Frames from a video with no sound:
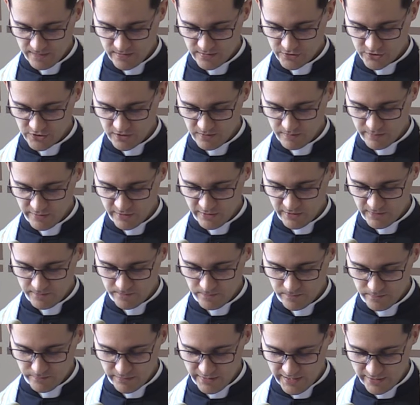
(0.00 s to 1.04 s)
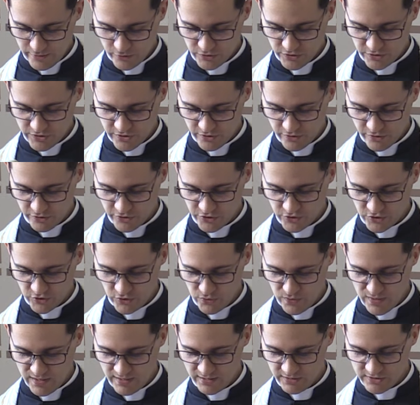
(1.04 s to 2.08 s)
żeby my jako dzieci
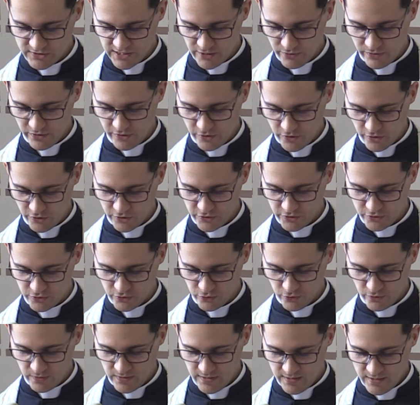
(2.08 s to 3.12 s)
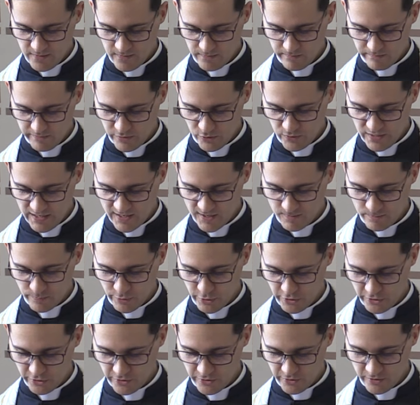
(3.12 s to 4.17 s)
Kościoła i cały Kościół był jak
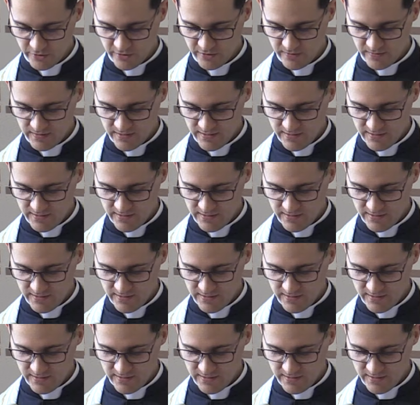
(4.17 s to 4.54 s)
prorok,